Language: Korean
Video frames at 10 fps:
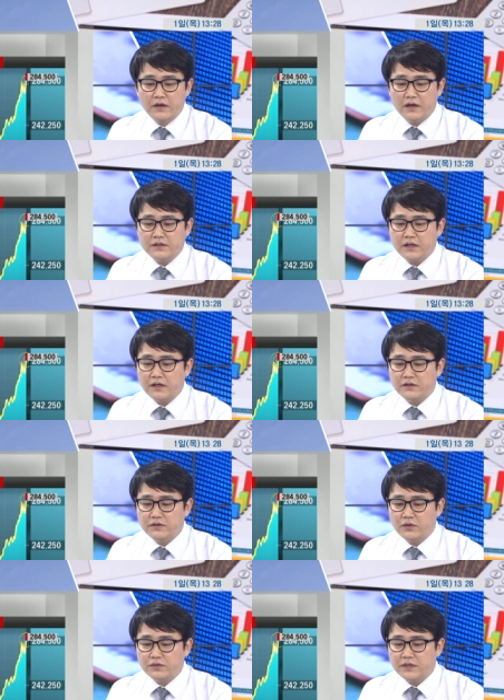SK
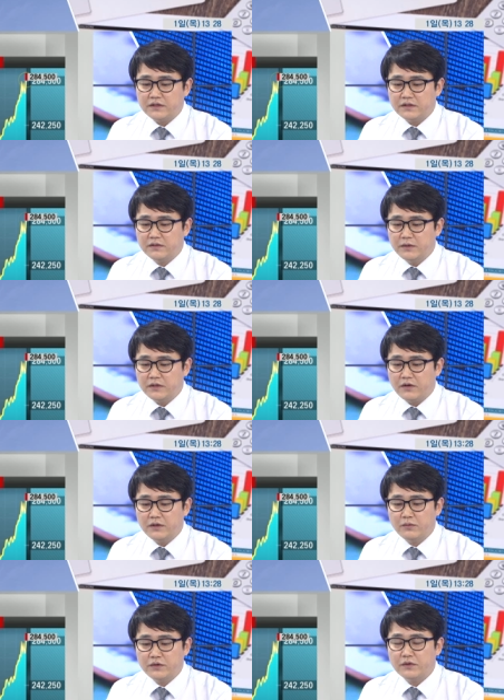같은 경우는 사실 금일
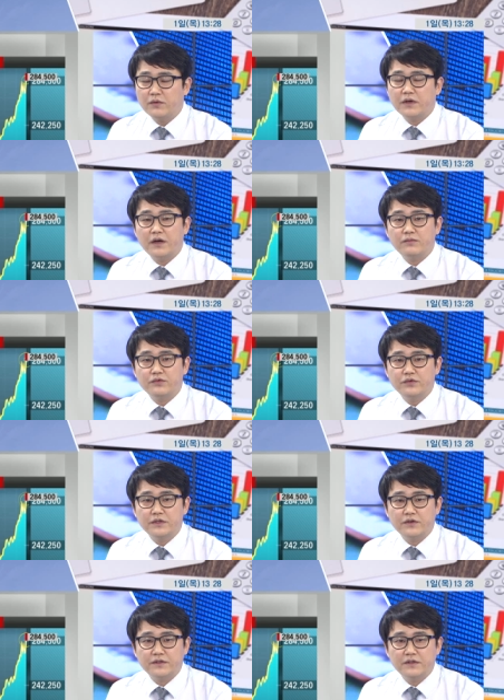거의 뭐 신고가
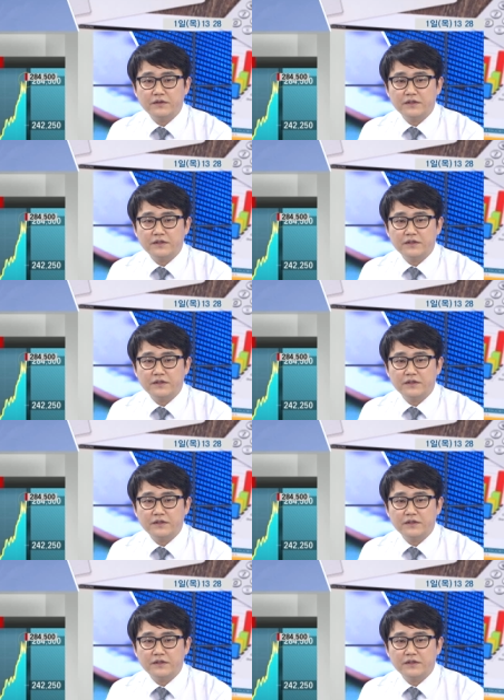부분이거든요.